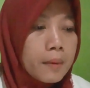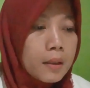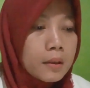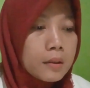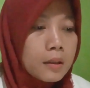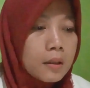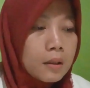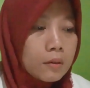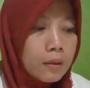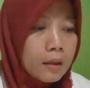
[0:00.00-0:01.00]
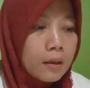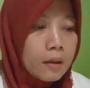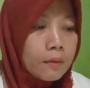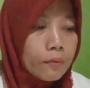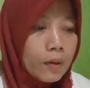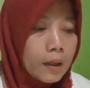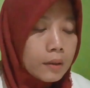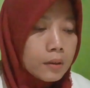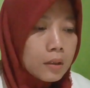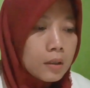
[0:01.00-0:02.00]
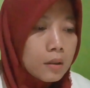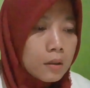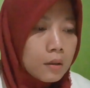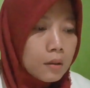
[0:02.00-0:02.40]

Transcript: panas dingin itu tanda infeksi